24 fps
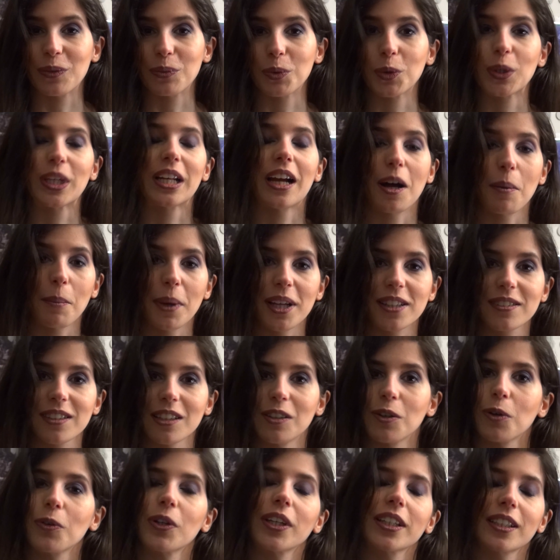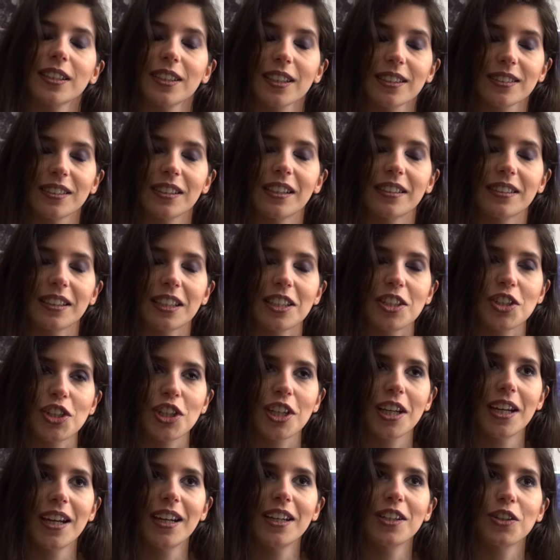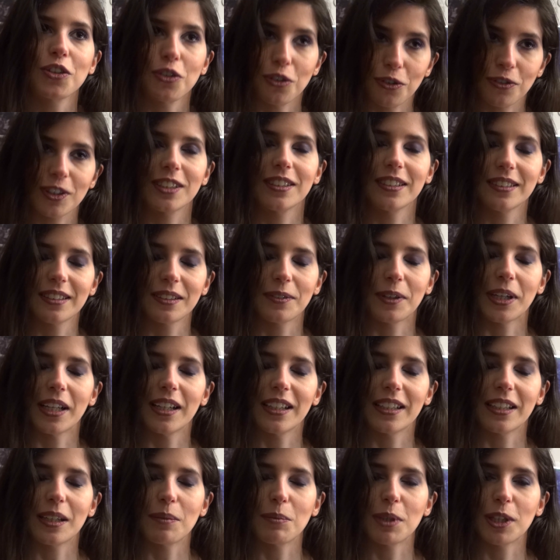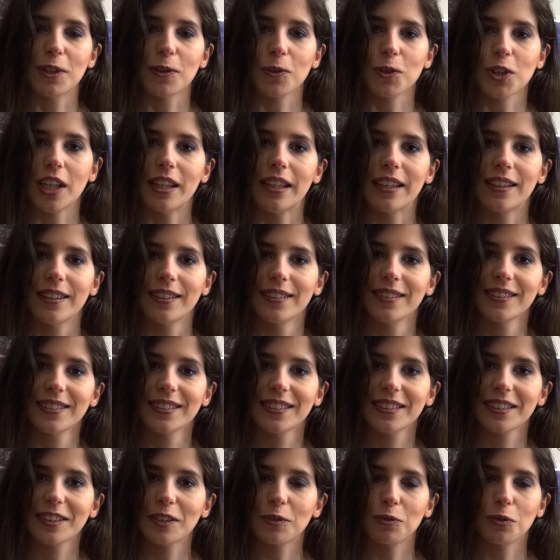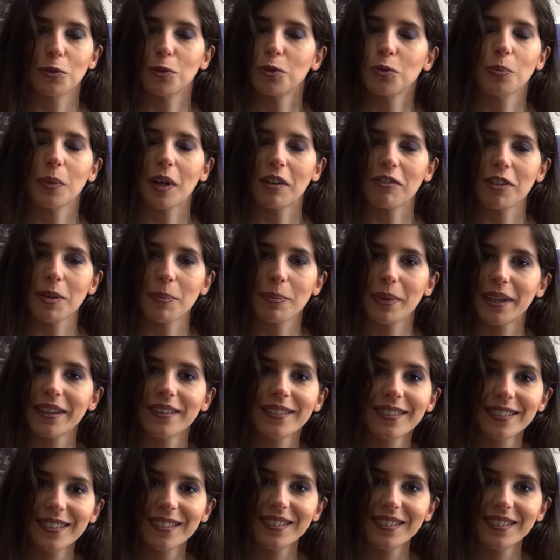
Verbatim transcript: bon, il a un masque, alors on n'a qu'à dire que c'est la triche. Je vais citer les gamines dans Shining. Ça fait super flipper.